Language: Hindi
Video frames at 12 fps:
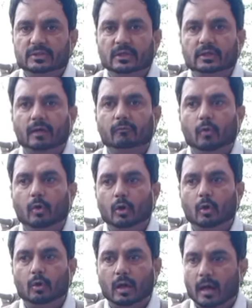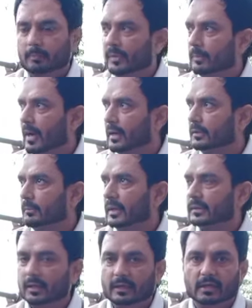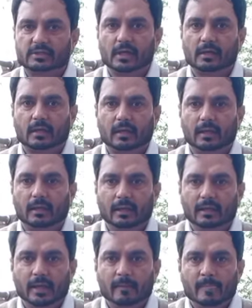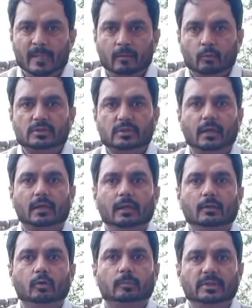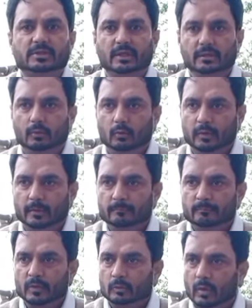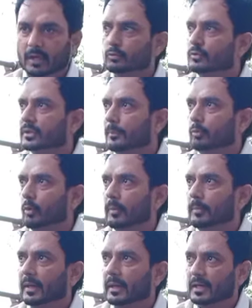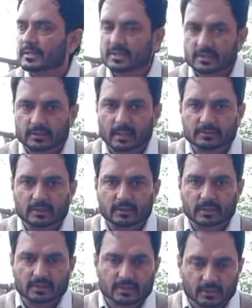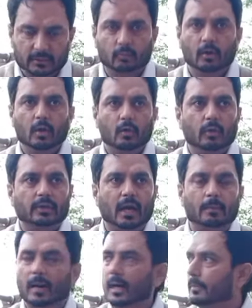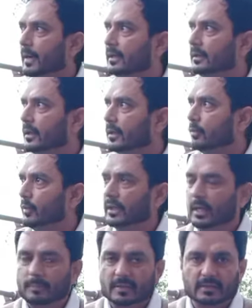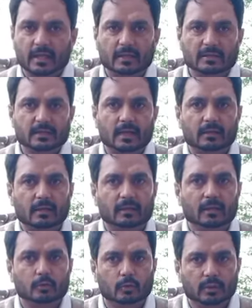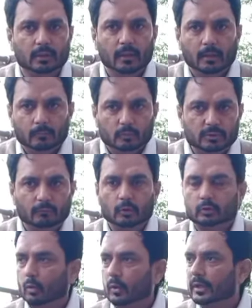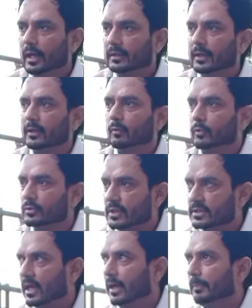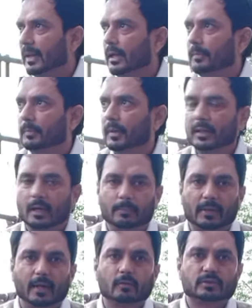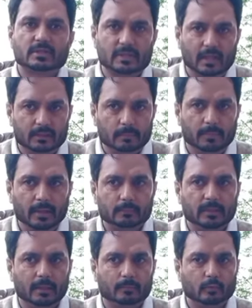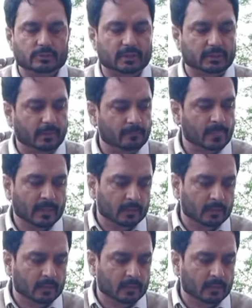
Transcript: जिनके वो लोग अपने भारत माता की रक्षा करने के लिए उस करगिल युद्ध में शहीद हो गए तो आज उन सबको भी मैं यहाँ से श्रद्धांजलि देना चाहता हूँ और यहाँ बाहर बैठ कर क्योंकि यहीं पर सारे का सारा करगिल युद्ध मुझे वो दौर याद है क्योंकि उससे साल पहले भी मैं यहाँ पर आया और उसके साल के बाद भी यहाँ पहुँचा था